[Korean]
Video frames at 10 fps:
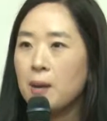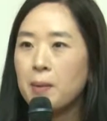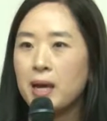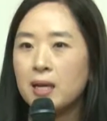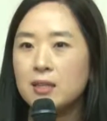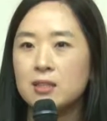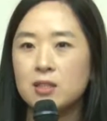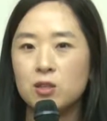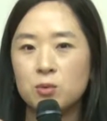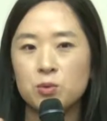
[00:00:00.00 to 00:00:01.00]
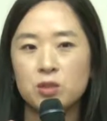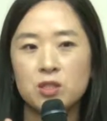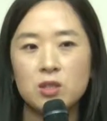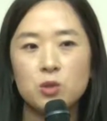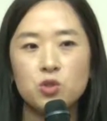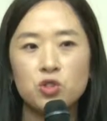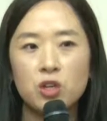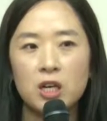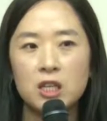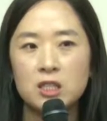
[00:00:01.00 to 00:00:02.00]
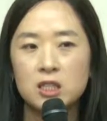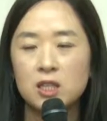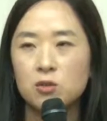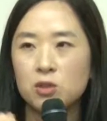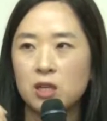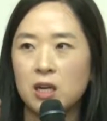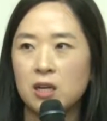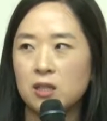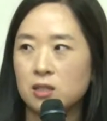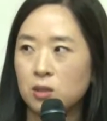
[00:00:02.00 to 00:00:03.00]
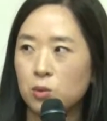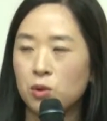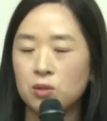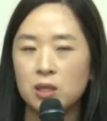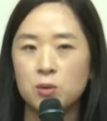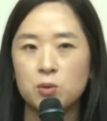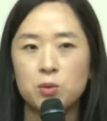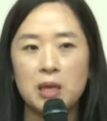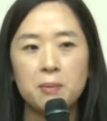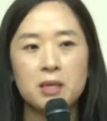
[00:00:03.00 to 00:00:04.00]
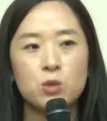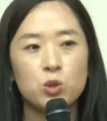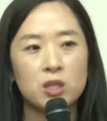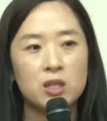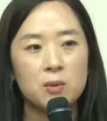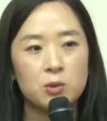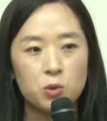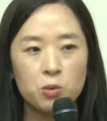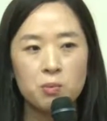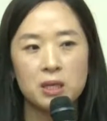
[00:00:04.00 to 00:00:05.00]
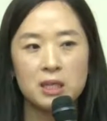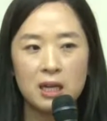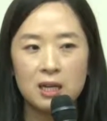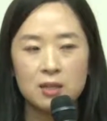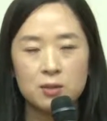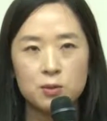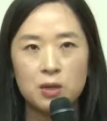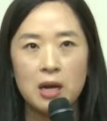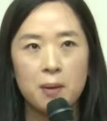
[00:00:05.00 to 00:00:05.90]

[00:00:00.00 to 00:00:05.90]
마이크를 여러분들이 써주셔야지 우리가 이제 또 영상으로 또 담길 수 있기 때문에 조금만 기다리고